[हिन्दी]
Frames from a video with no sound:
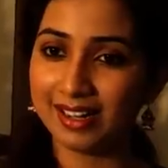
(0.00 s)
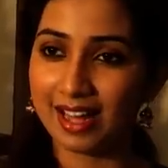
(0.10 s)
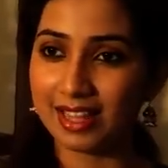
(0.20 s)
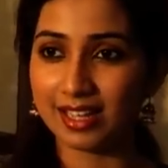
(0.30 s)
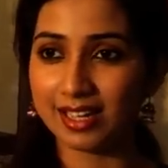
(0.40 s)

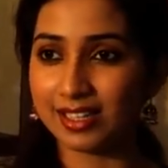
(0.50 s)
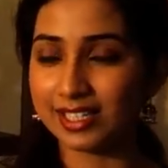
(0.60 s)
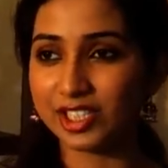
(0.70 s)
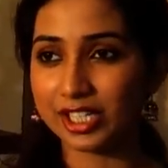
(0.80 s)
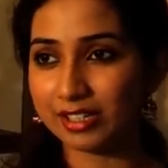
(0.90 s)
आई थिंक
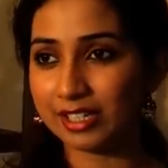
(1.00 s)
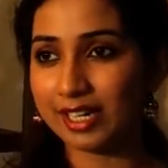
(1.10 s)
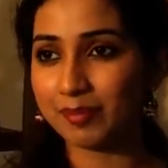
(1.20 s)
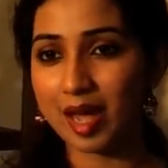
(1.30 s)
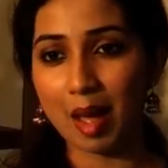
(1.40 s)
आई जनरली
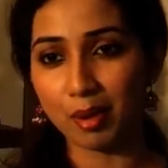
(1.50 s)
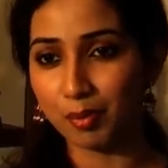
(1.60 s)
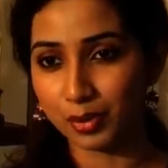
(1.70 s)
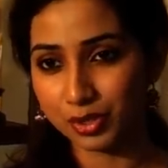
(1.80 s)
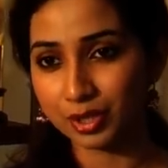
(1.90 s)
एम अ हैप्पी
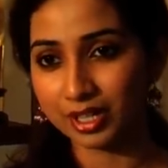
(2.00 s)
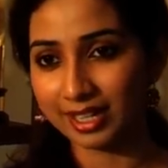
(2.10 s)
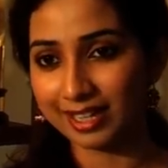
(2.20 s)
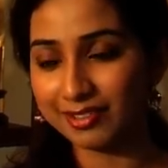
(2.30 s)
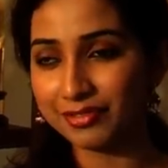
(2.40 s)
पर्सन इन
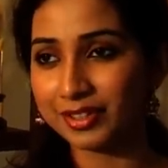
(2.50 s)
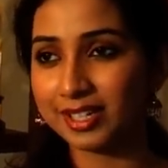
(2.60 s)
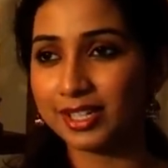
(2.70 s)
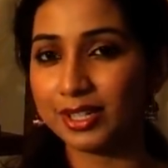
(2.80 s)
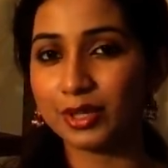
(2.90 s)

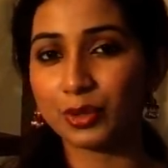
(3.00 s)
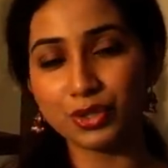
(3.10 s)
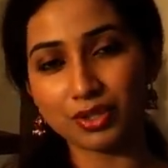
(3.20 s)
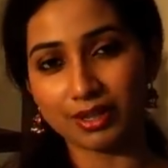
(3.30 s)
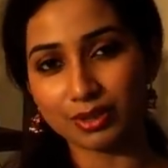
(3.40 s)
लाइफ
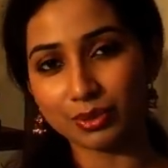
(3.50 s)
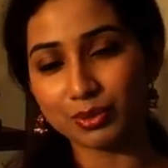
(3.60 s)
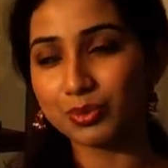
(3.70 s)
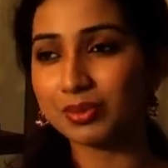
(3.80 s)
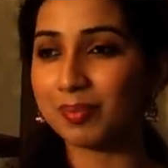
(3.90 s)
खुश रहती
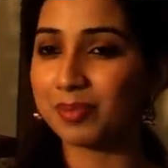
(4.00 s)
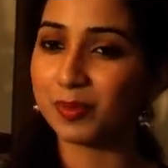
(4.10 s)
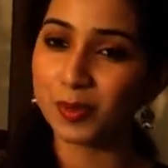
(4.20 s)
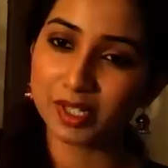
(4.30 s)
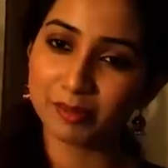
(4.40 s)
हूँ अपने
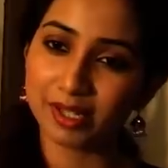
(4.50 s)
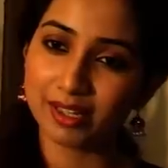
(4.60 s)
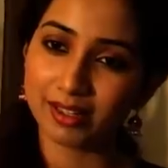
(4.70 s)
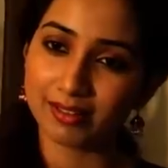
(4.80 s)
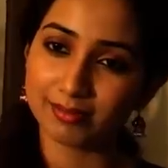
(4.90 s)
म्यूज़िक
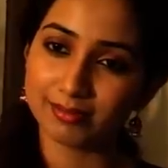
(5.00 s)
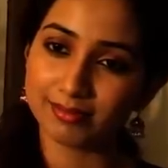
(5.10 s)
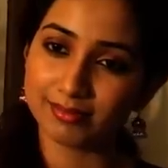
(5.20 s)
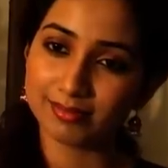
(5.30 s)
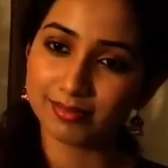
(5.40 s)
में
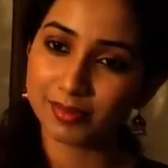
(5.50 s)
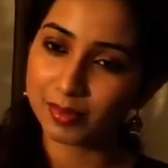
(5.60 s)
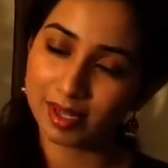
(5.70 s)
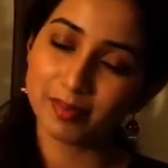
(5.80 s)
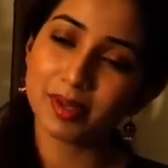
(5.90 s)

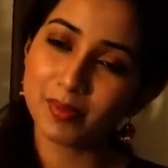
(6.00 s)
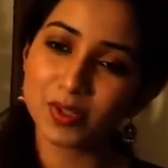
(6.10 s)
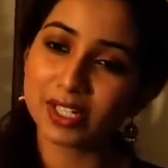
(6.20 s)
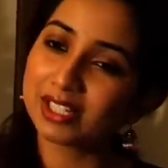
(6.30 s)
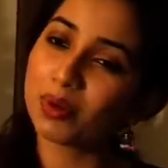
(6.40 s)
अपने
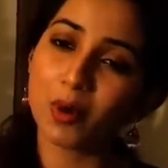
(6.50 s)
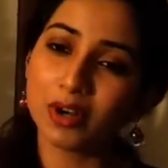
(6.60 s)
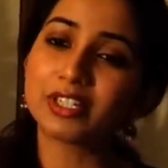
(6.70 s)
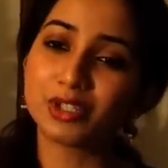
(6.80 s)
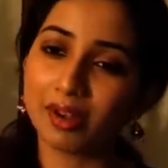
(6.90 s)
म्यूज़िक को
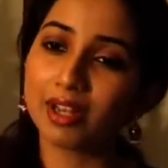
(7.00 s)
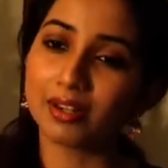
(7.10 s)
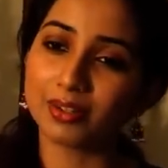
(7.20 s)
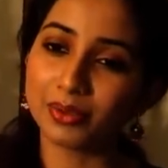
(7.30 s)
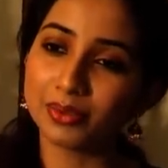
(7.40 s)
बहुत इन्जॉय
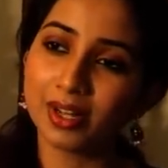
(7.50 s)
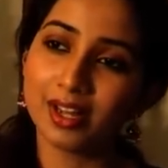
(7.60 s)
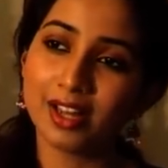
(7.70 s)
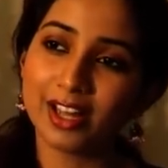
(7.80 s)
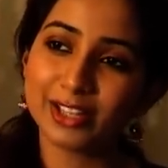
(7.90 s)
करती हूँ
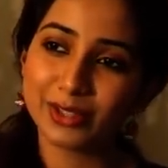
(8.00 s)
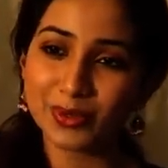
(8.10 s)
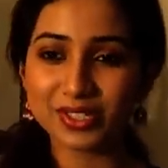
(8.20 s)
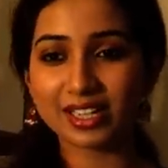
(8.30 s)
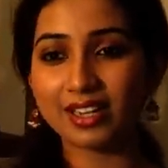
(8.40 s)
तो
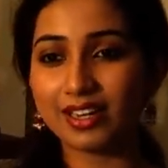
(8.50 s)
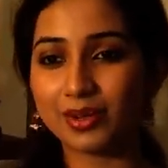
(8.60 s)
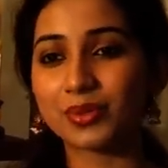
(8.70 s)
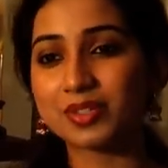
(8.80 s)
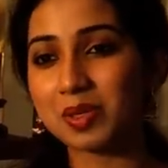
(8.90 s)
उसके लिए
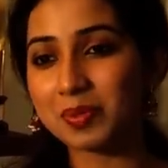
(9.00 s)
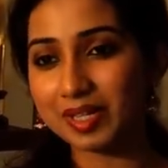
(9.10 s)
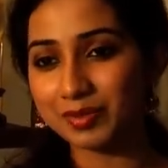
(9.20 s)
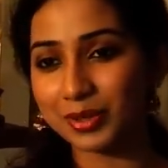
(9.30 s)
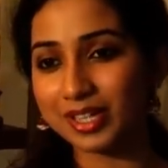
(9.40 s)
लोगों से
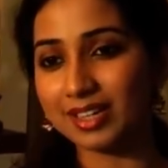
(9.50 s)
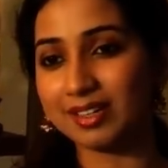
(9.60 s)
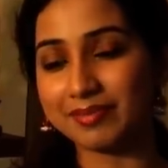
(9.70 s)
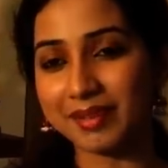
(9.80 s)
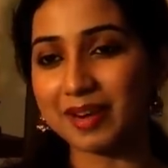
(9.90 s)
भी वही
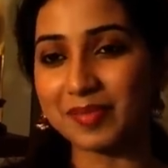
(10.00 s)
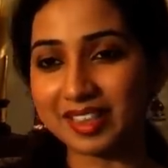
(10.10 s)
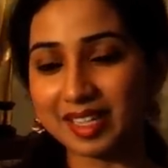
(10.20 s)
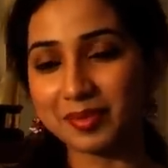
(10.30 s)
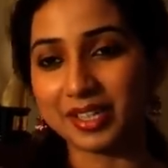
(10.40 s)
प्यार
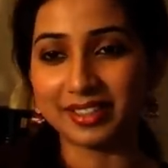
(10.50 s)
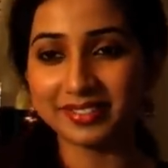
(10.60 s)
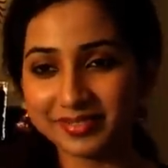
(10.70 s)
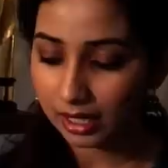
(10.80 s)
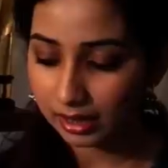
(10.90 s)
मिलता भी है
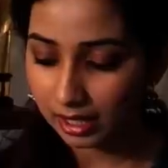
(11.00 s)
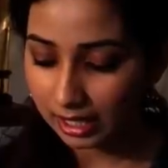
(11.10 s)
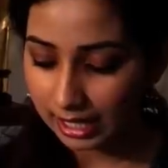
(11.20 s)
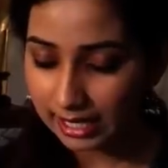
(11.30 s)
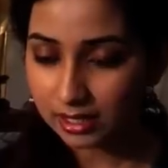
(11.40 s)
आई थिंक
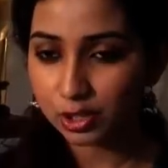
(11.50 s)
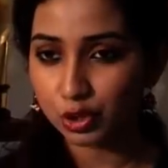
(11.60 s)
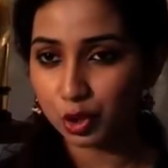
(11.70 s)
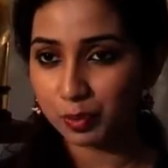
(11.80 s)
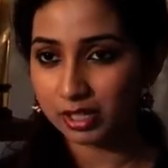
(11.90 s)
लेटेस्ट
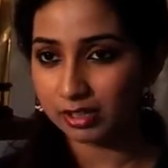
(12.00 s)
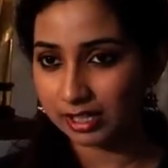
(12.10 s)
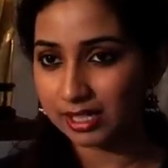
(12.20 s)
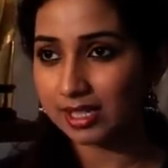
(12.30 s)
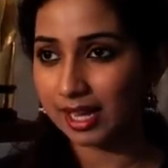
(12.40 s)
जो अभी
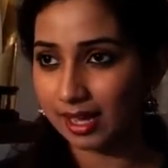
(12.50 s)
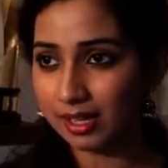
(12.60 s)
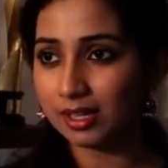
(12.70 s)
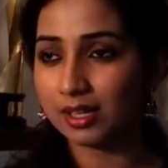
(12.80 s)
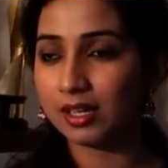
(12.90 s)
रिलीज़ है
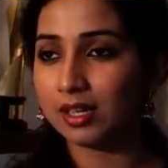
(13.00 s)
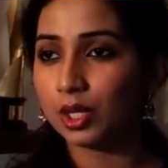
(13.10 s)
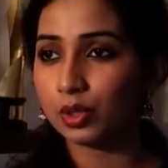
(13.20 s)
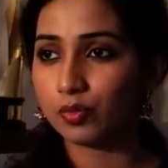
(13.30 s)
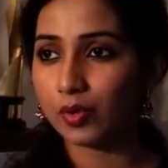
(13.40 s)

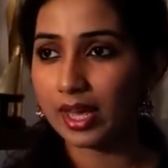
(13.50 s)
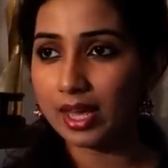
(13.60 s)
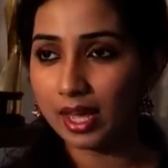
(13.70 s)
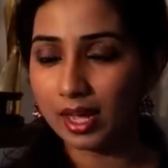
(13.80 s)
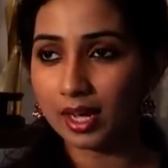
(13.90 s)
वो
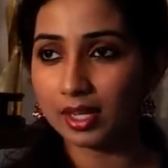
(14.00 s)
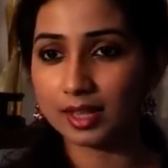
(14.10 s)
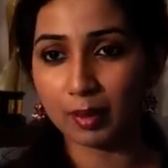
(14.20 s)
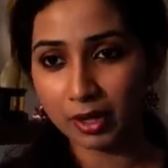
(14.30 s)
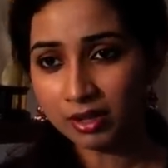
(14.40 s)
एक है
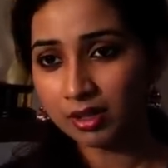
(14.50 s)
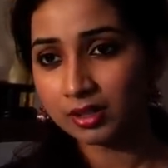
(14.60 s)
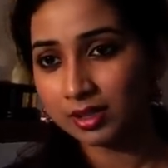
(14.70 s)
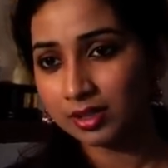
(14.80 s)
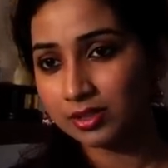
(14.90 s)
दबंग
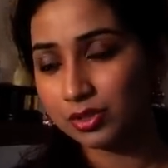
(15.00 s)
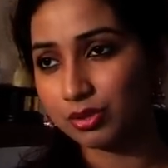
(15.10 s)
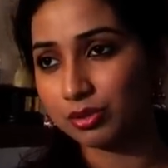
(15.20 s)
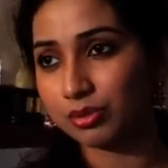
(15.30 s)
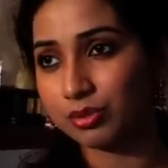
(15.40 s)

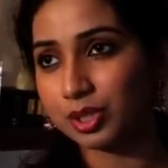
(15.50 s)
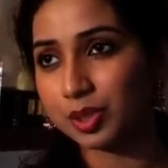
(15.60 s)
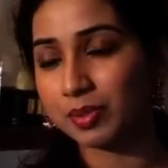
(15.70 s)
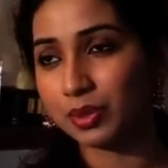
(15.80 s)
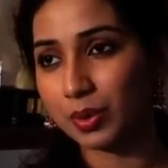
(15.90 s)
जो
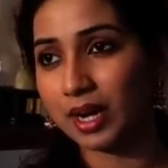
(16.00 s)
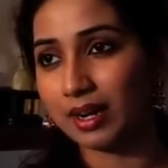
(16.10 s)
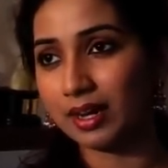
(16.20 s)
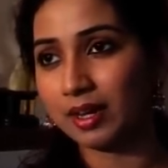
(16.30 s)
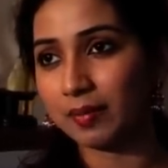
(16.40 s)
जिसमें दो
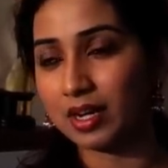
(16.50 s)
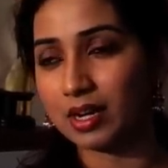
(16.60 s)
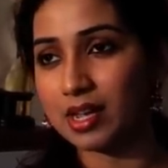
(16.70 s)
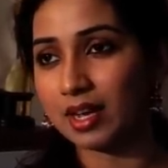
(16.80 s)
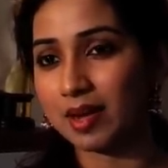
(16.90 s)
गाने हैं मेरा
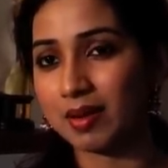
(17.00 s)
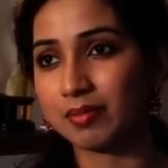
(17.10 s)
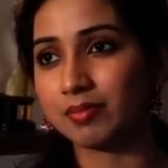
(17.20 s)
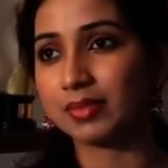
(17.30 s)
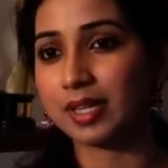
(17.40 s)
एक है
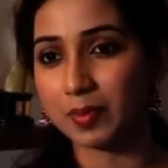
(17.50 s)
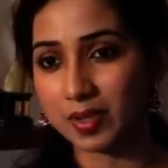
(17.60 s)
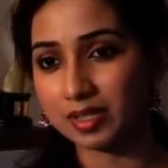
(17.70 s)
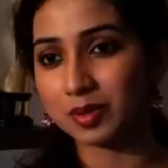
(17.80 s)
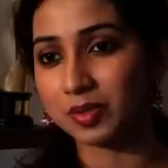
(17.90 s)
तेरे
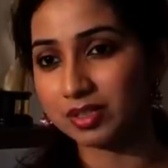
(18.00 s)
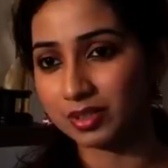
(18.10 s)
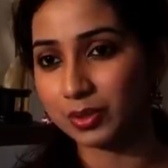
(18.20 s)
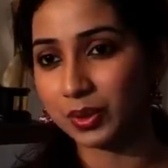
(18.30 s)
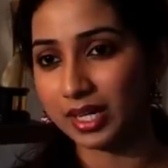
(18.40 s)
मस्त मस्त
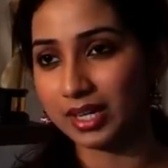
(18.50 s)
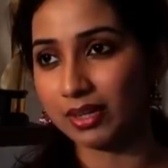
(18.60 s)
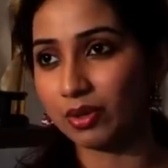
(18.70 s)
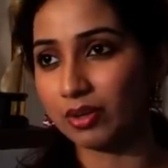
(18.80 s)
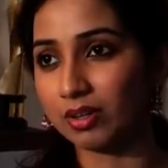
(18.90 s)
दो
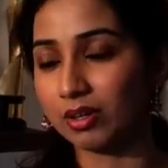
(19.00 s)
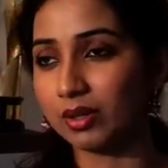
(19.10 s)
नैन और